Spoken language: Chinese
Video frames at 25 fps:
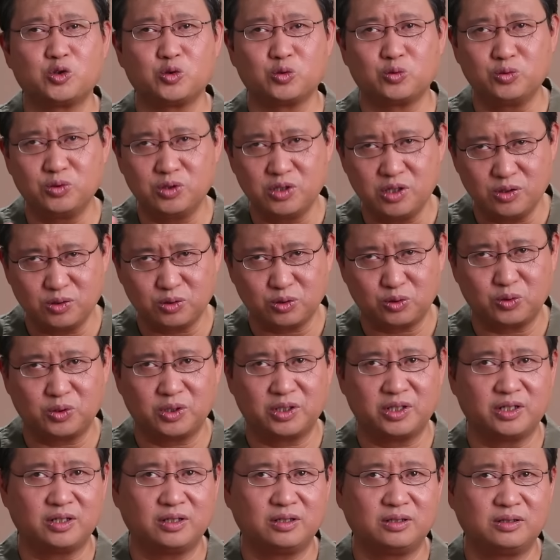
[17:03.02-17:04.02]
足够
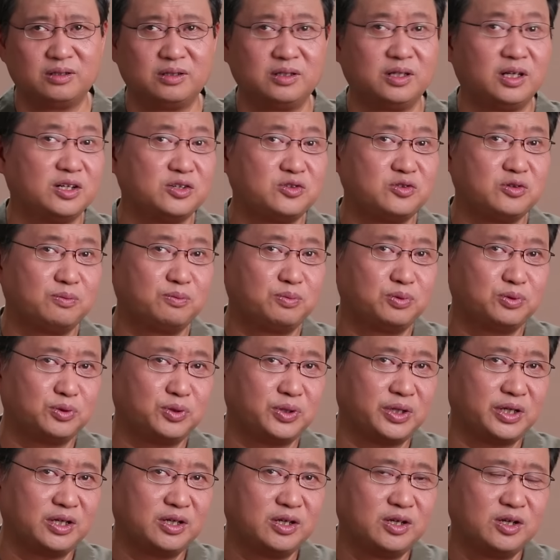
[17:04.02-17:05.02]
多的俄军部
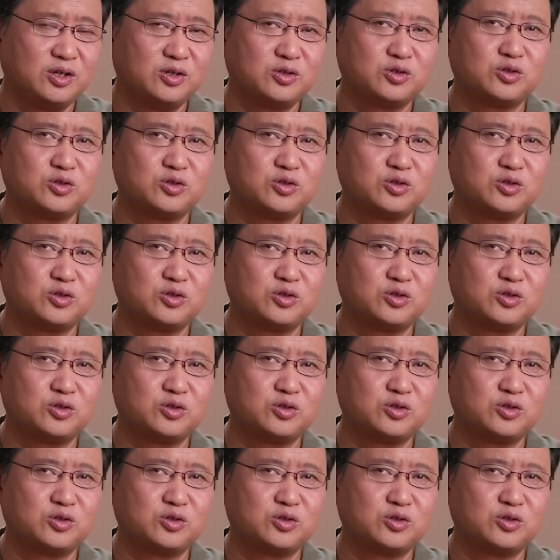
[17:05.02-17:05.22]
队